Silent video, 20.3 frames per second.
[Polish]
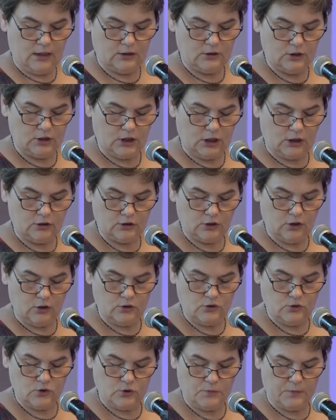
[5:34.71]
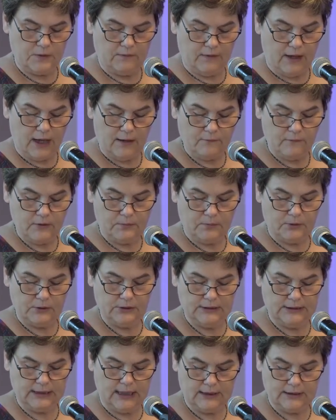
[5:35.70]
Do tego dochodził śpiew Awe po
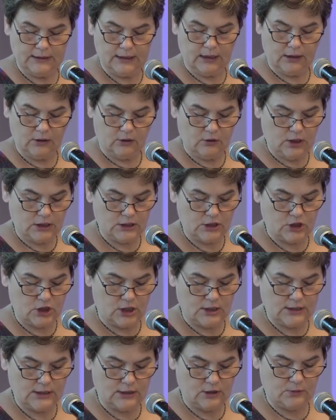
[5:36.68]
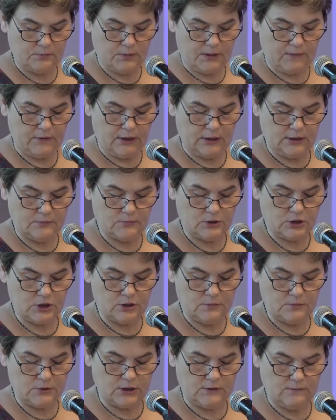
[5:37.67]
litaniach oraz często odprawianie
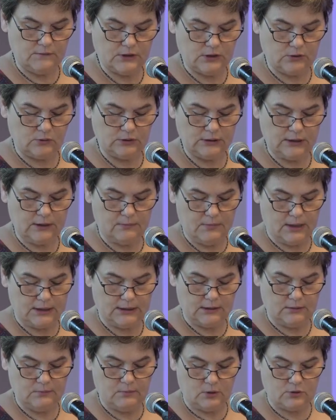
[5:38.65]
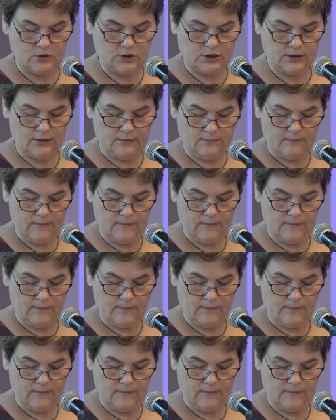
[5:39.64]
mszy przed wizerunkiem Matki Bożej.